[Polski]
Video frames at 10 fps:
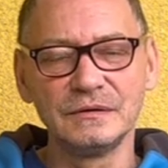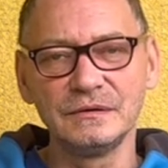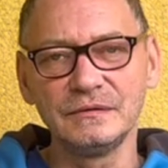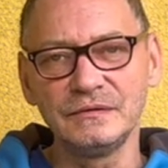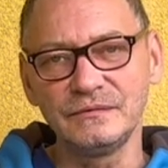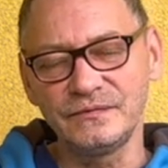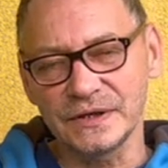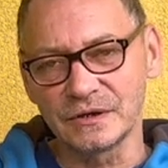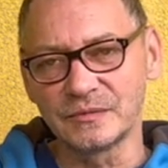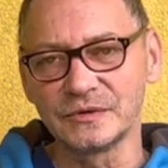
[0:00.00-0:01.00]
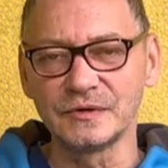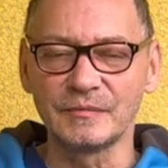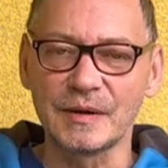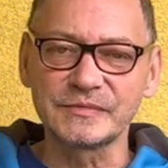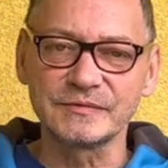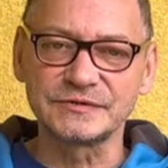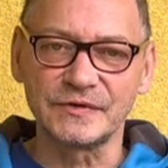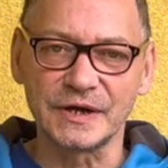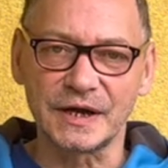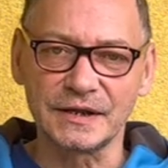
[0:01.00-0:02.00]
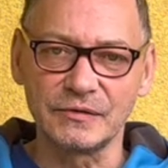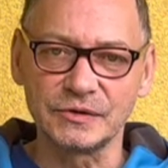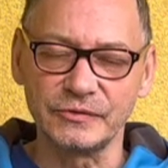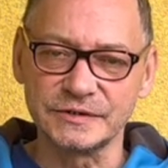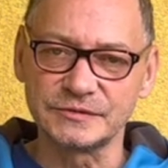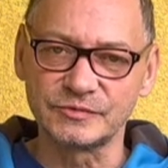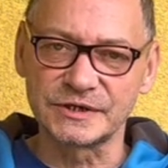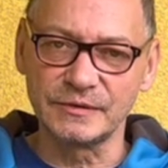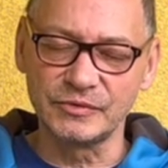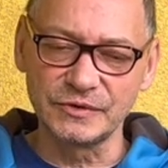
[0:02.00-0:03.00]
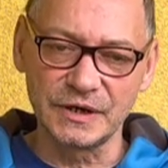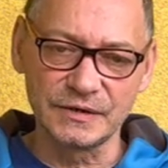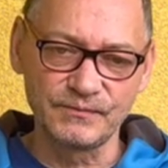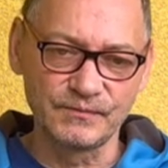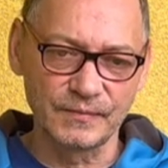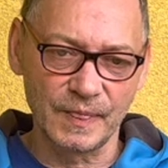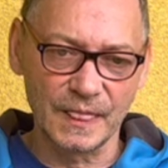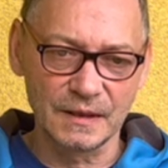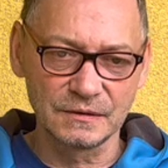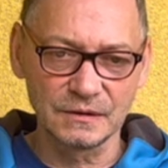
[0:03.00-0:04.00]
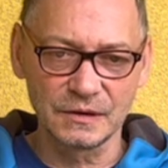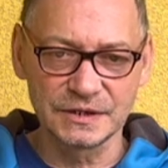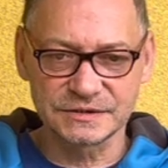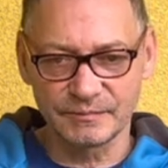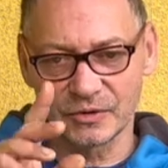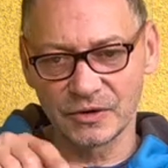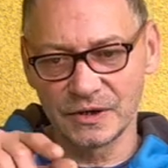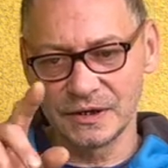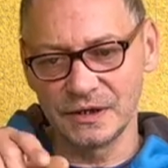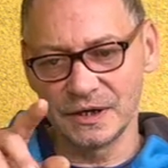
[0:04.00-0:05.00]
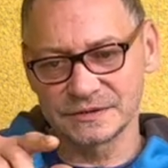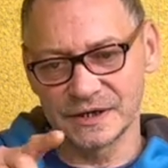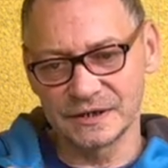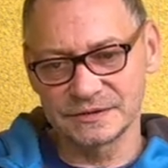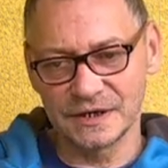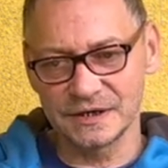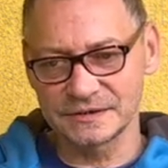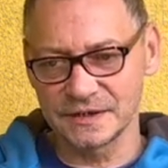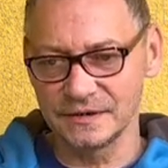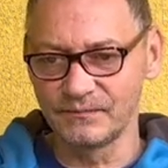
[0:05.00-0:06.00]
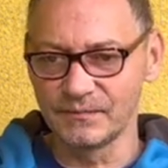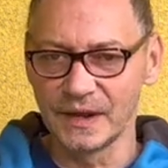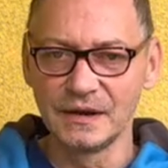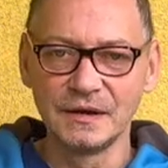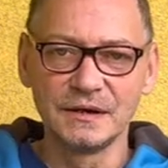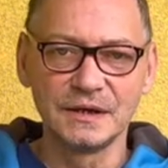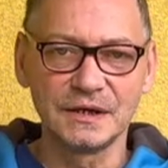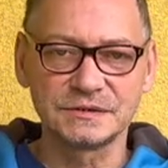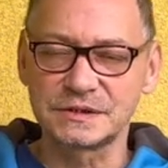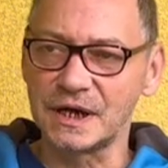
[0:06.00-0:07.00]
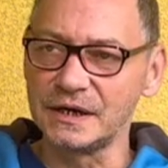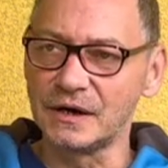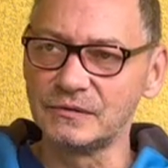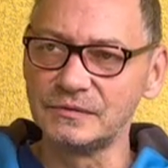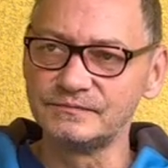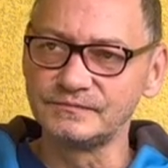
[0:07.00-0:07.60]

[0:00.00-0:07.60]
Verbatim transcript: y, wiadomo, no mam tam swoje kanały, które subskrybuję. No lecę po kolei, lecę, lecę, lecę. Jest kanał